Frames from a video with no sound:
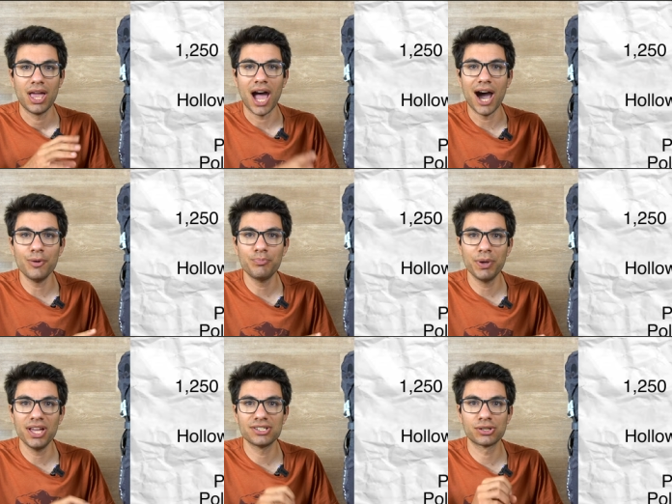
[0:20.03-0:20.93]
Ha un
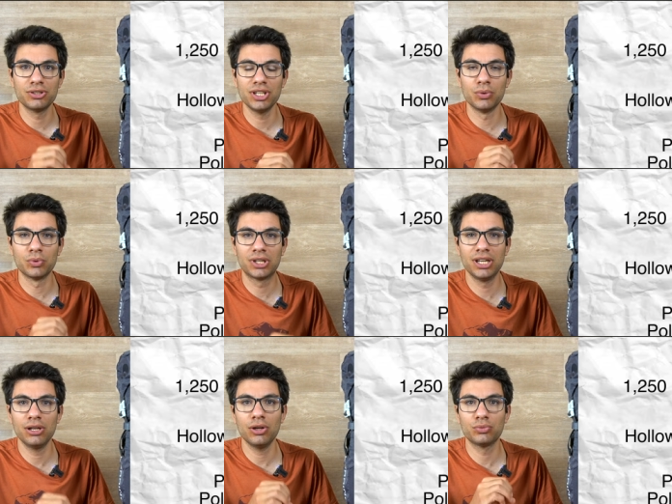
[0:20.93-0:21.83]
peso di
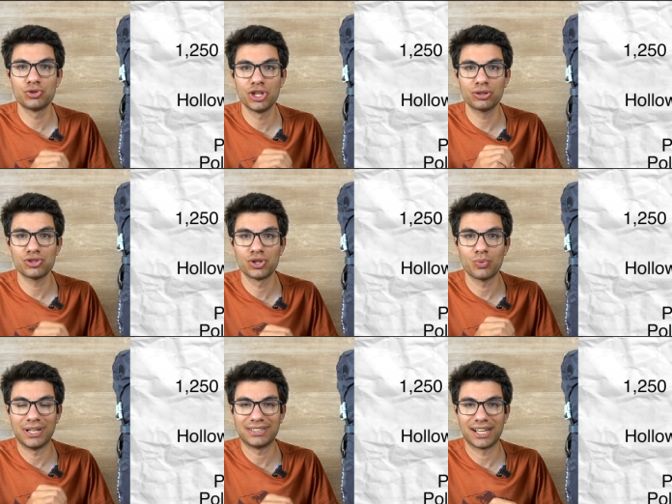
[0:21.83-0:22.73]

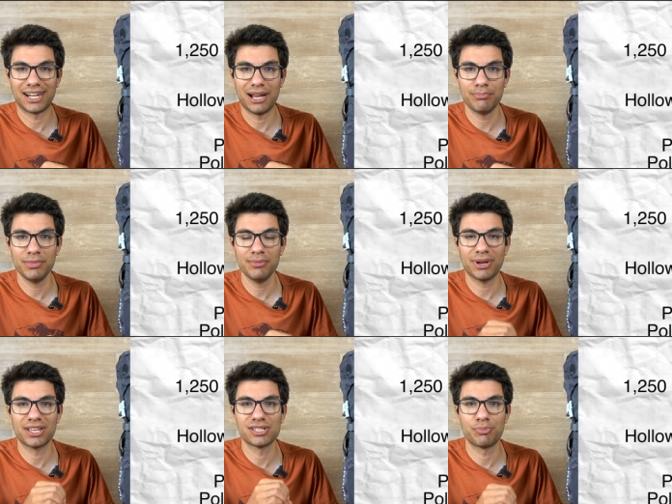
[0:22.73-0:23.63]
1,250 kg ma
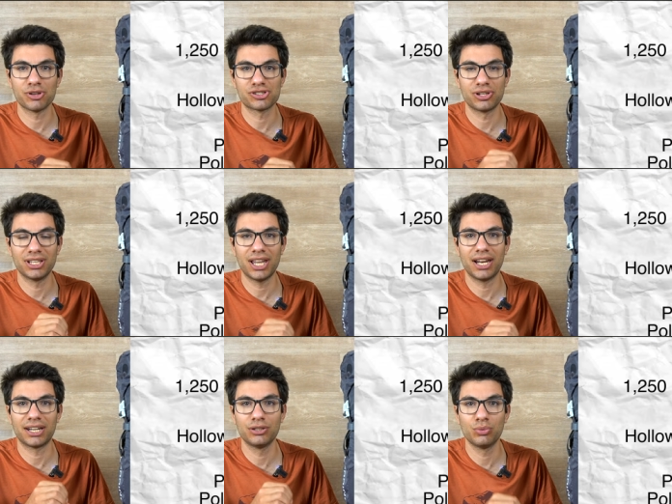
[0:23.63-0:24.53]
che si possono andare a
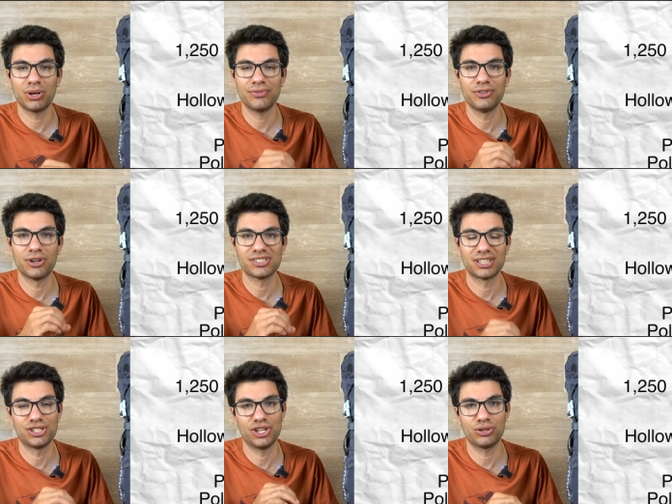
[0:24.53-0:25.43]
ridurre fino a
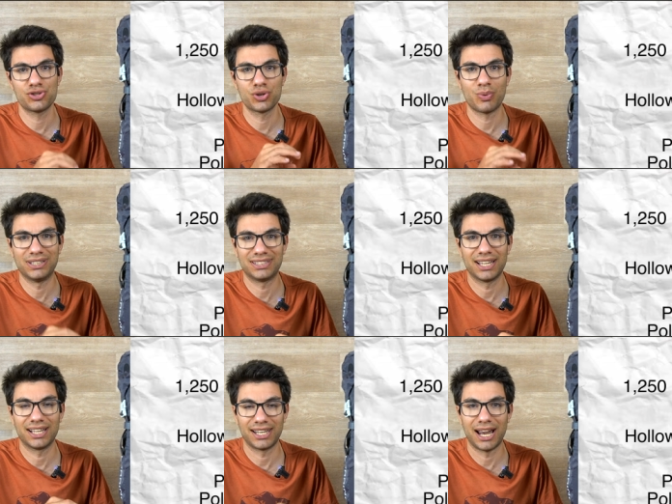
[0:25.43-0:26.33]
750
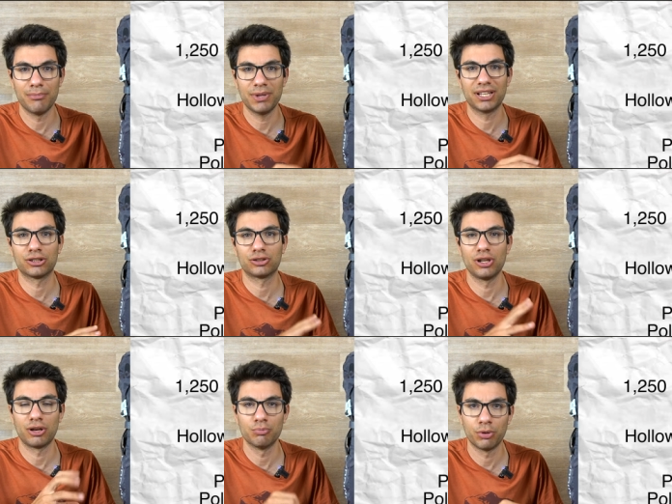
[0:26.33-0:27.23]
grammi andando a
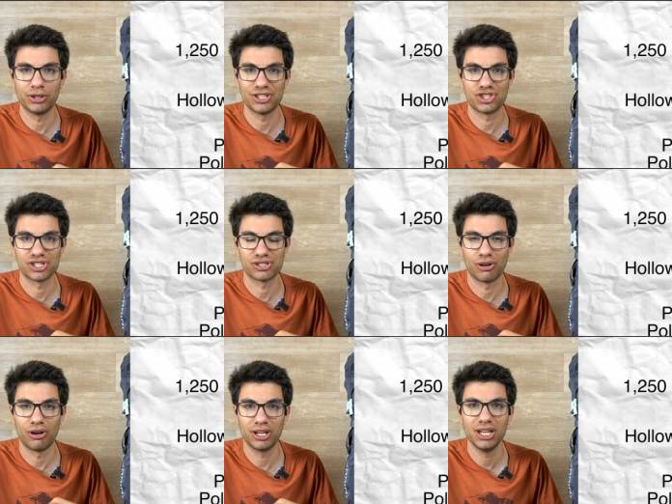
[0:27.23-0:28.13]
togliere un po' di
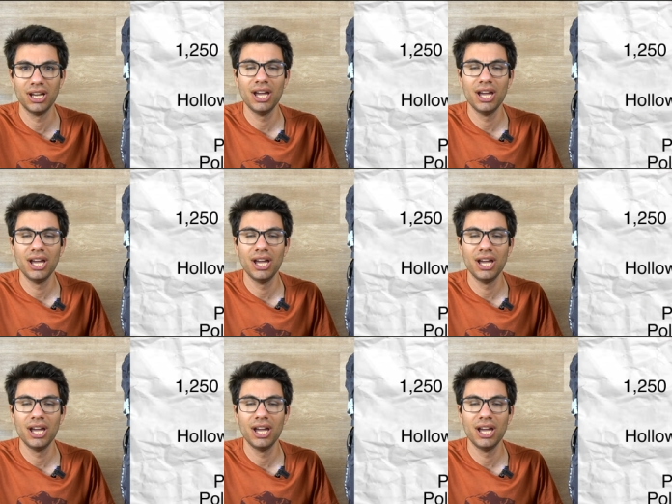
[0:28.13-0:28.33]
accessori